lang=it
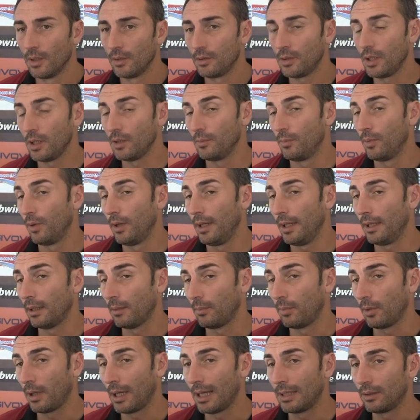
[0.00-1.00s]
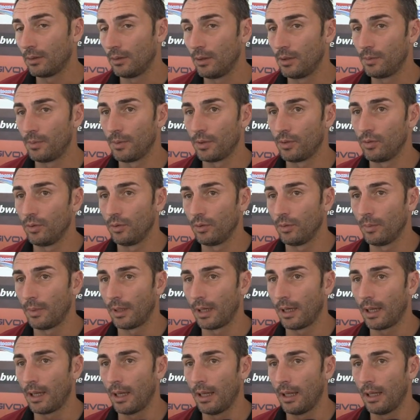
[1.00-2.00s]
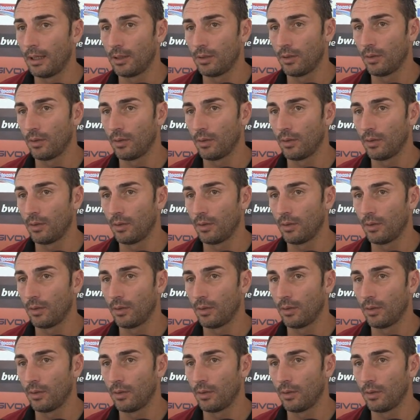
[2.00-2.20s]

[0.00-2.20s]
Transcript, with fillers: Sì, Sbollita più che altro dispiaciuto perché